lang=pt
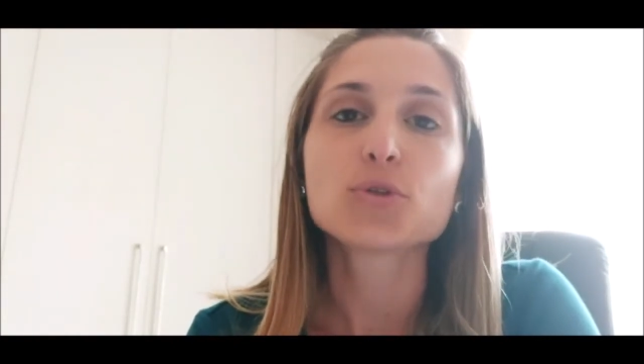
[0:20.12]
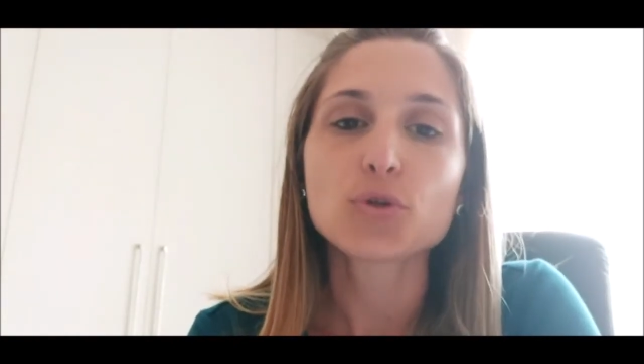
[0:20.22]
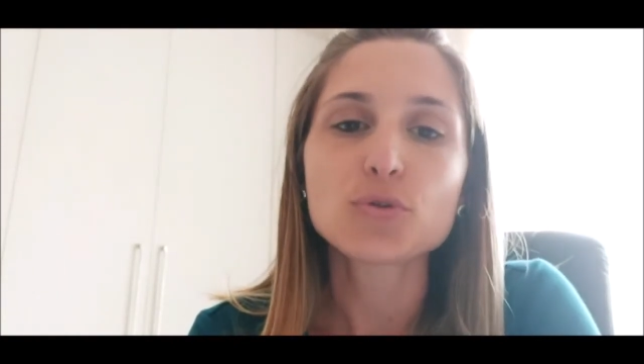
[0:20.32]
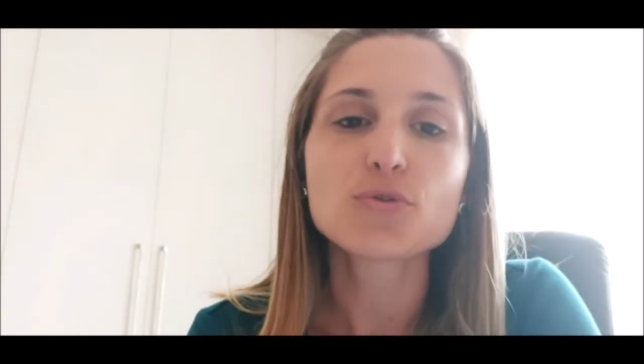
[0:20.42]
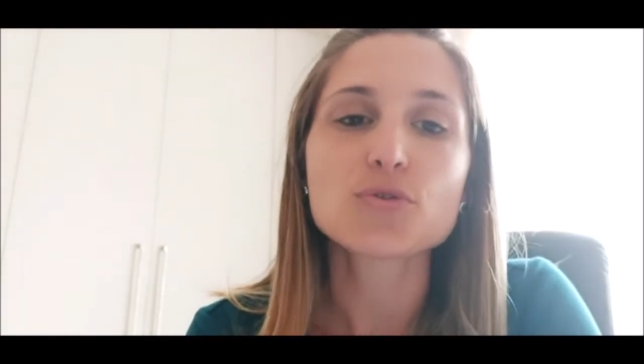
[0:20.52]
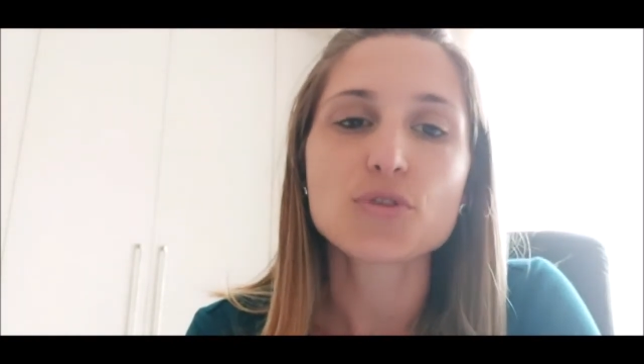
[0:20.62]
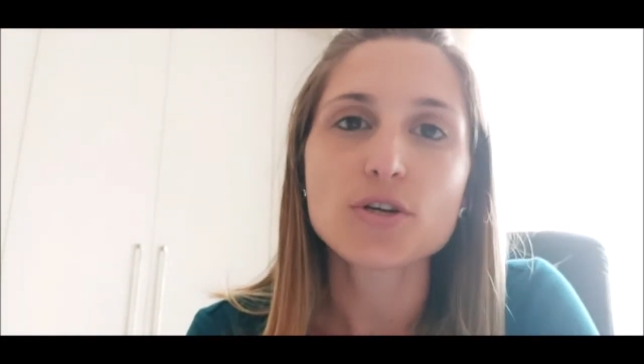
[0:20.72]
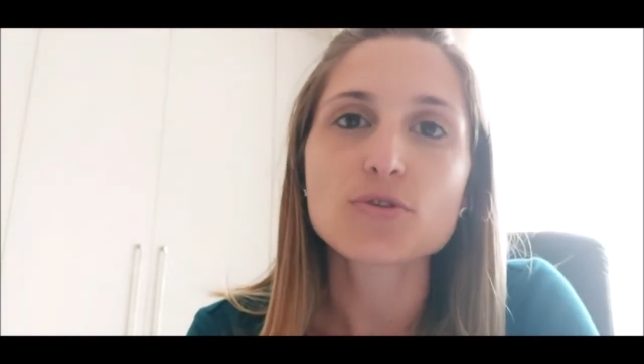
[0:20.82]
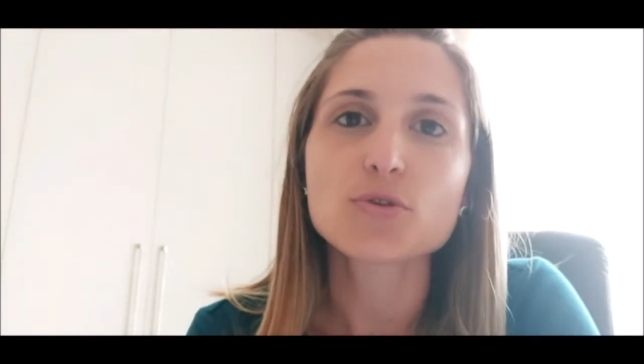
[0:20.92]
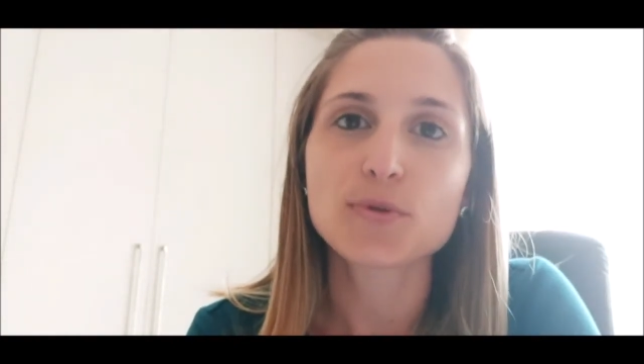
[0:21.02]
Todos os
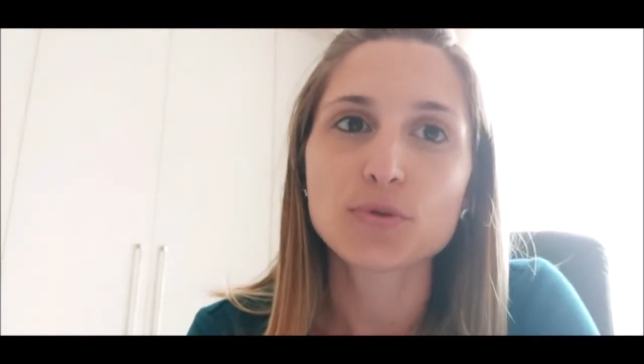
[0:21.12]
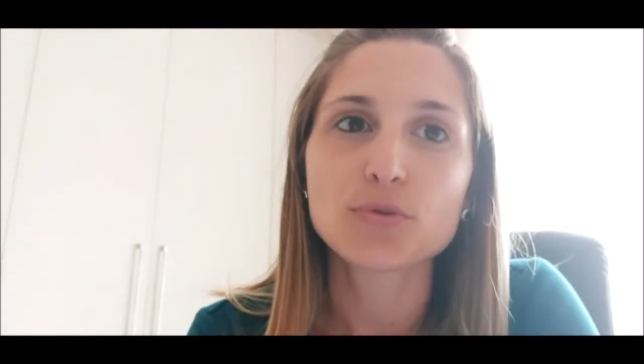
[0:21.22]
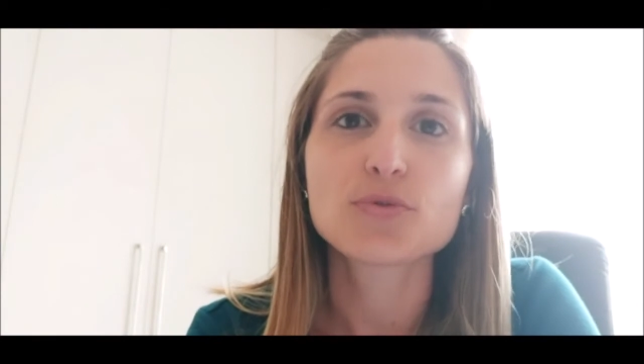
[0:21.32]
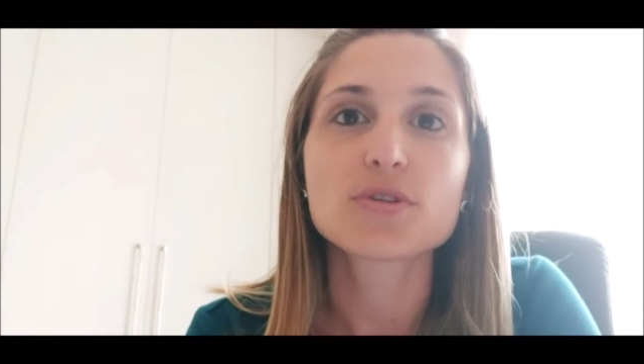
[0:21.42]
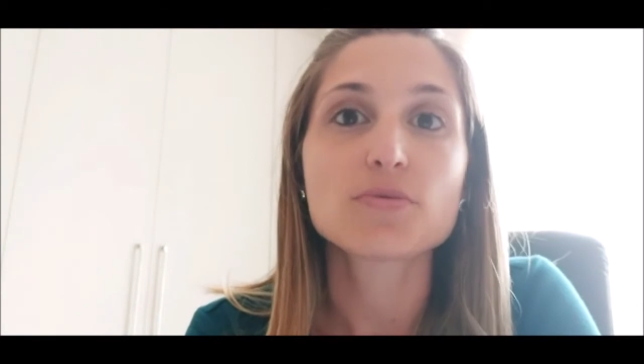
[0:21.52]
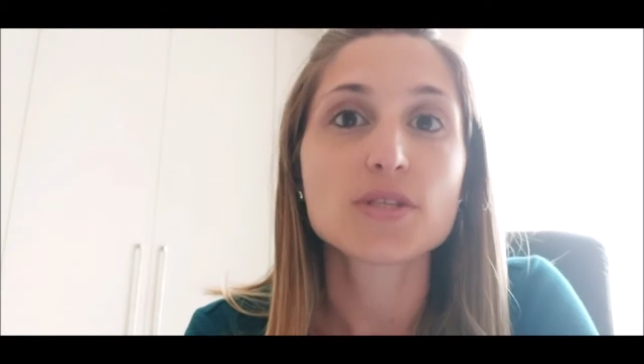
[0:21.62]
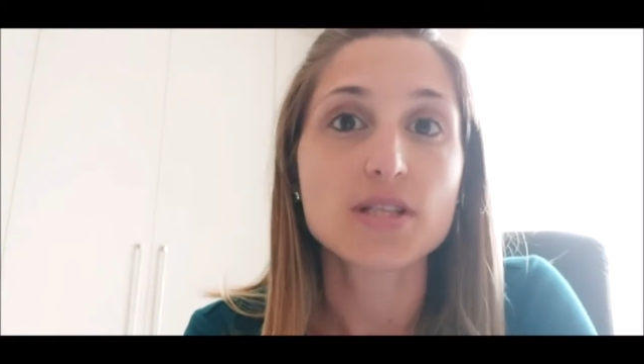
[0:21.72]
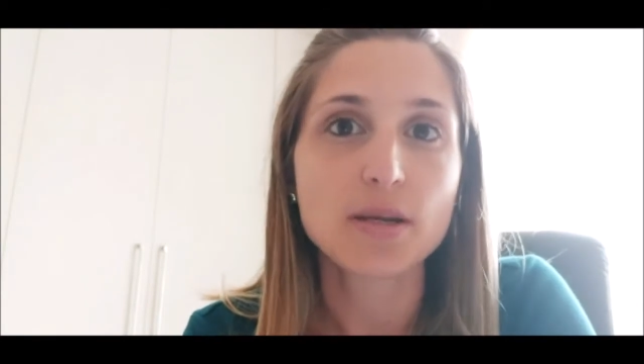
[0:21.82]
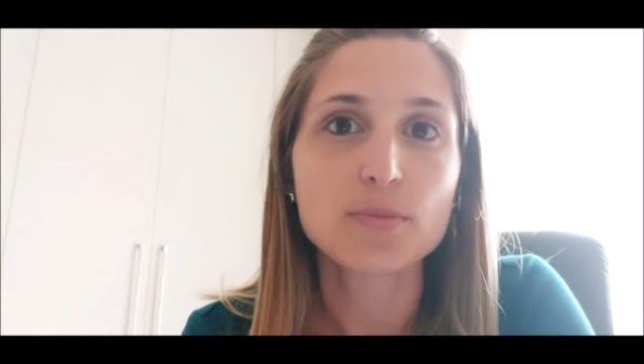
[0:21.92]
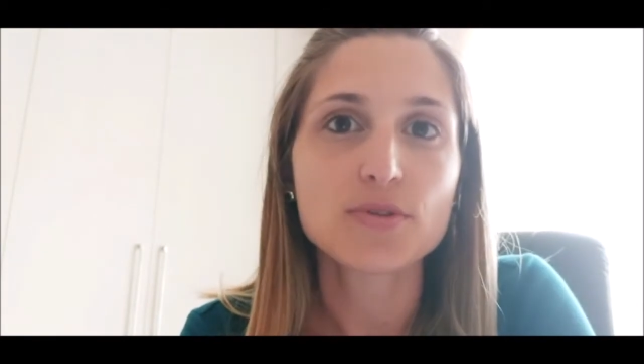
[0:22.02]
nossos produtos são
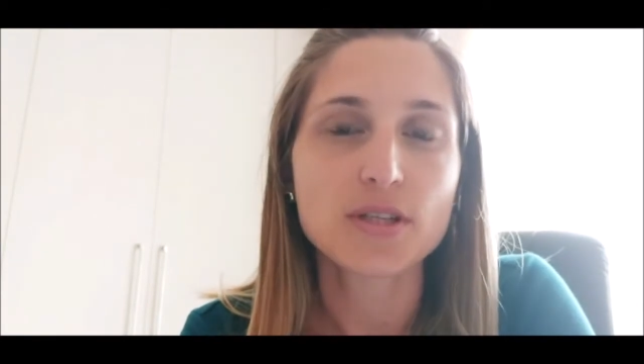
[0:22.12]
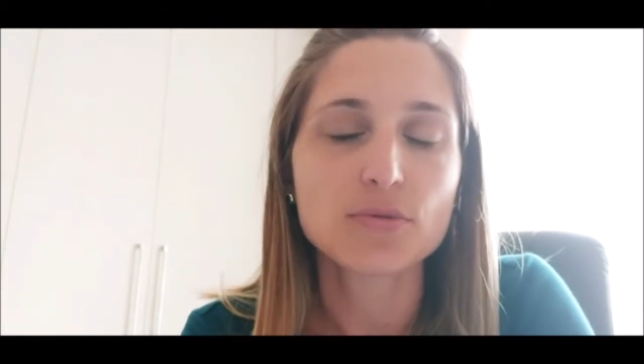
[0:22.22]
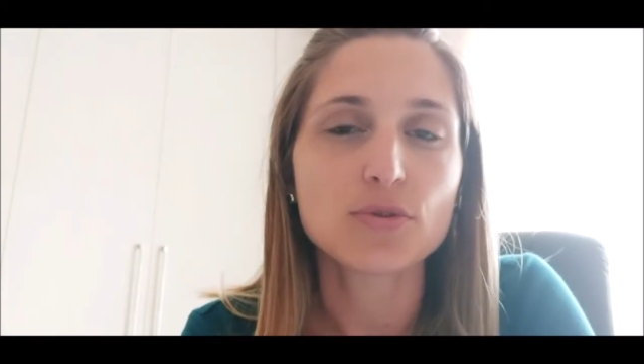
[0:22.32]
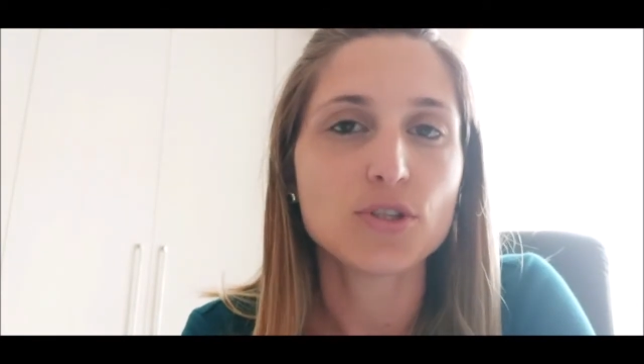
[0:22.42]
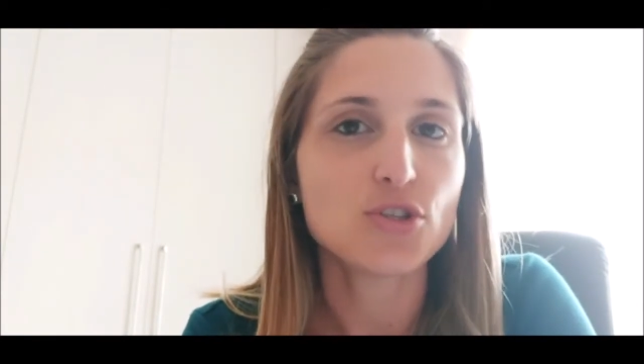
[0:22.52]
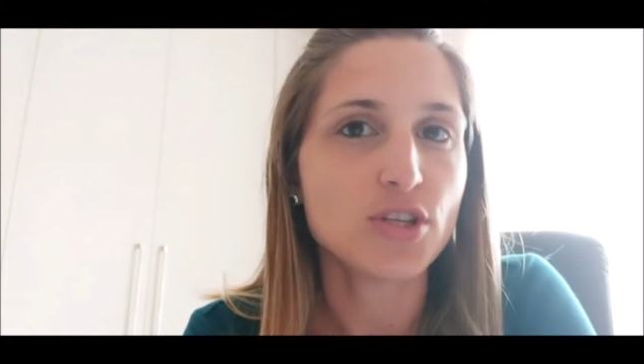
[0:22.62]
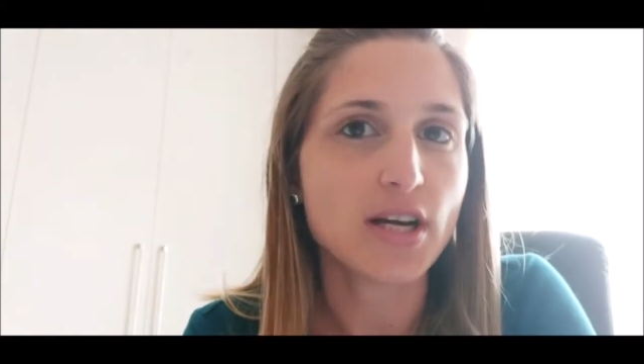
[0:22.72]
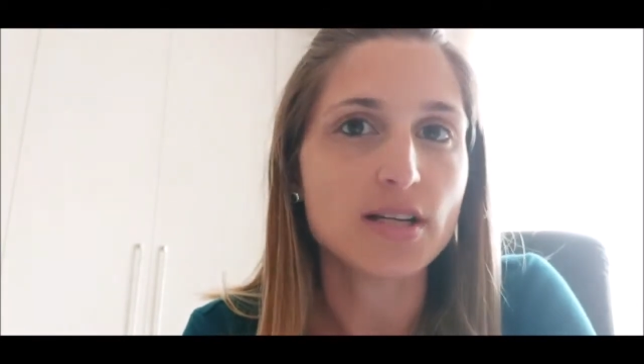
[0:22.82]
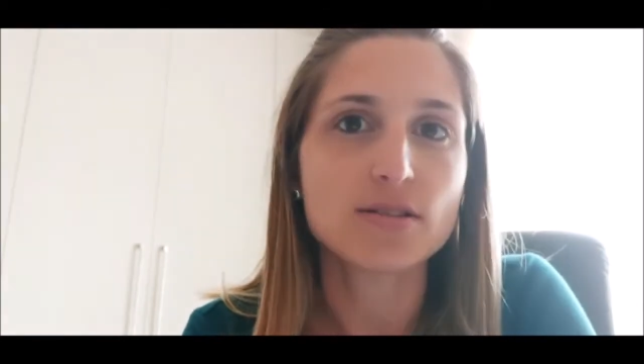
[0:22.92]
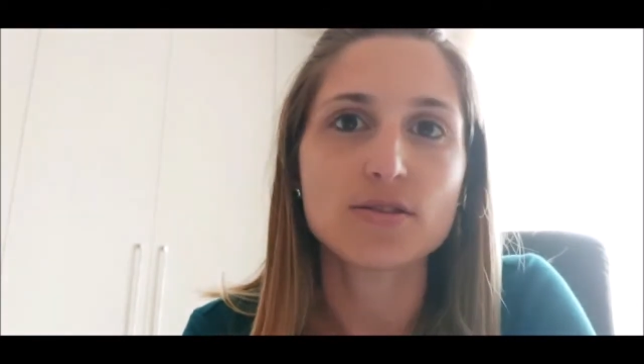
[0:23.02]
100% originais,